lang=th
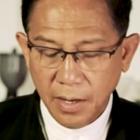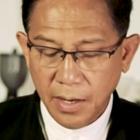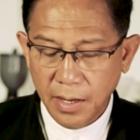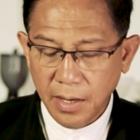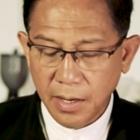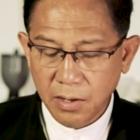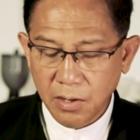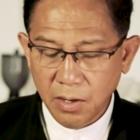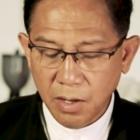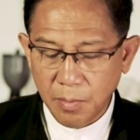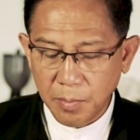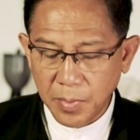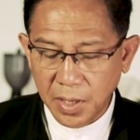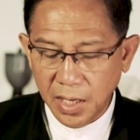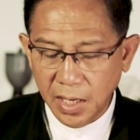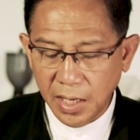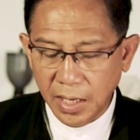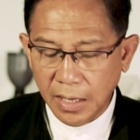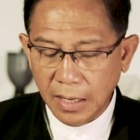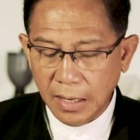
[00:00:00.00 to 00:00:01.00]
และก็
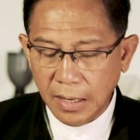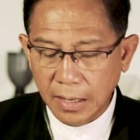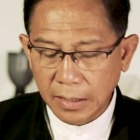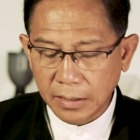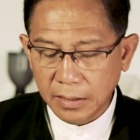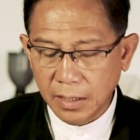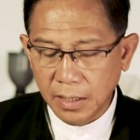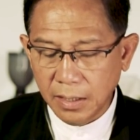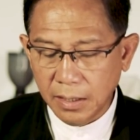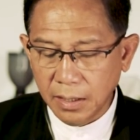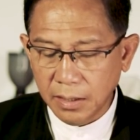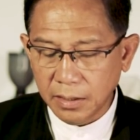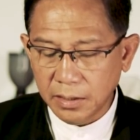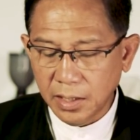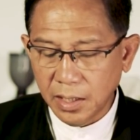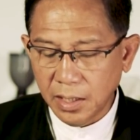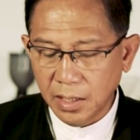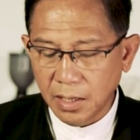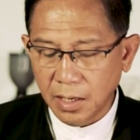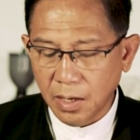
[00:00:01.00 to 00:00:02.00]
มีอีกลัทธิหนึ่ง
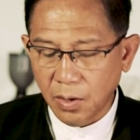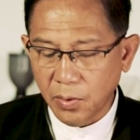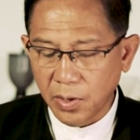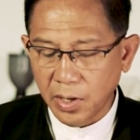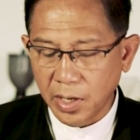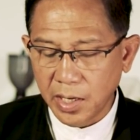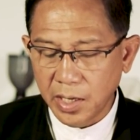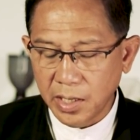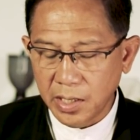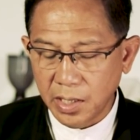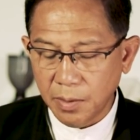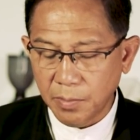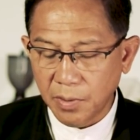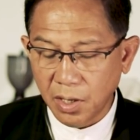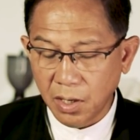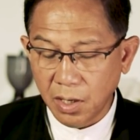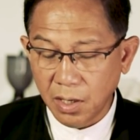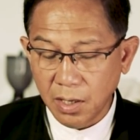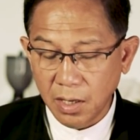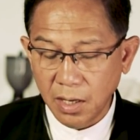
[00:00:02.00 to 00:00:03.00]
ที่เราเคยได้ยิน
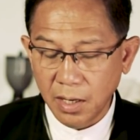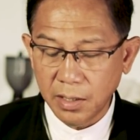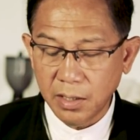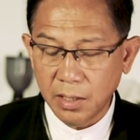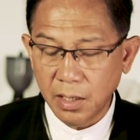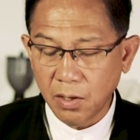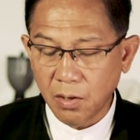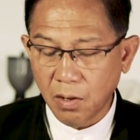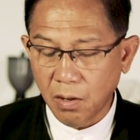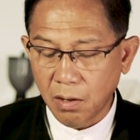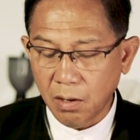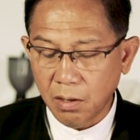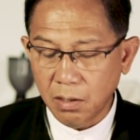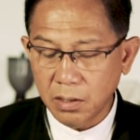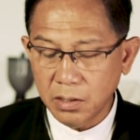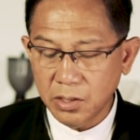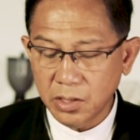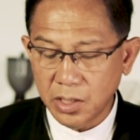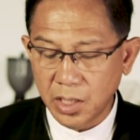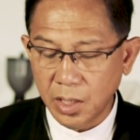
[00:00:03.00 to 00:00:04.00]
ลัทธิของ
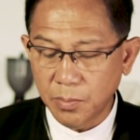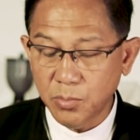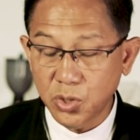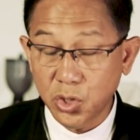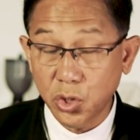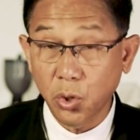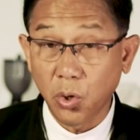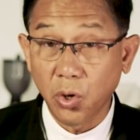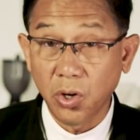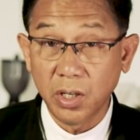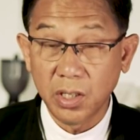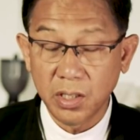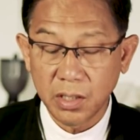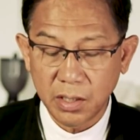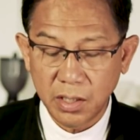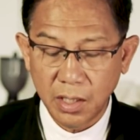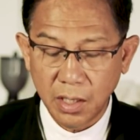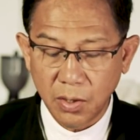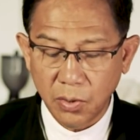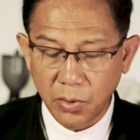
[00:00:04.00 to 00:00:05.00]
ชิมโจน
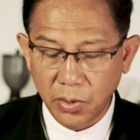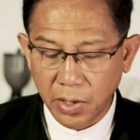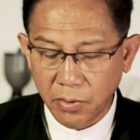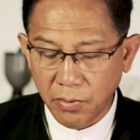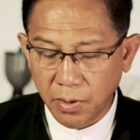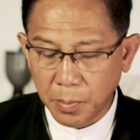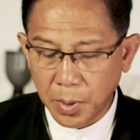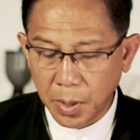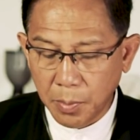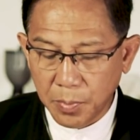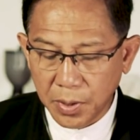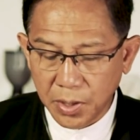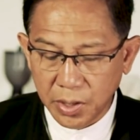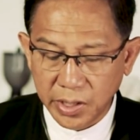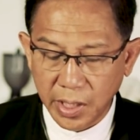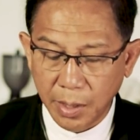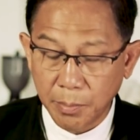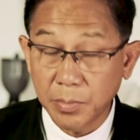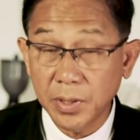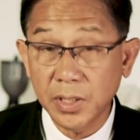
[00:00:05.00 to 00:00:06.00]
ที่เราเรียกว่าพิ o p l e
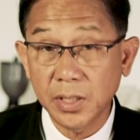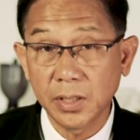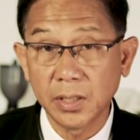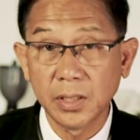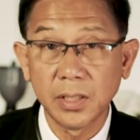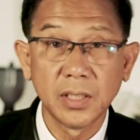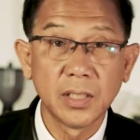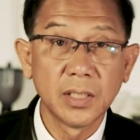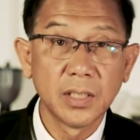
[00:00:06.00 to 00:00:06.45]
Temple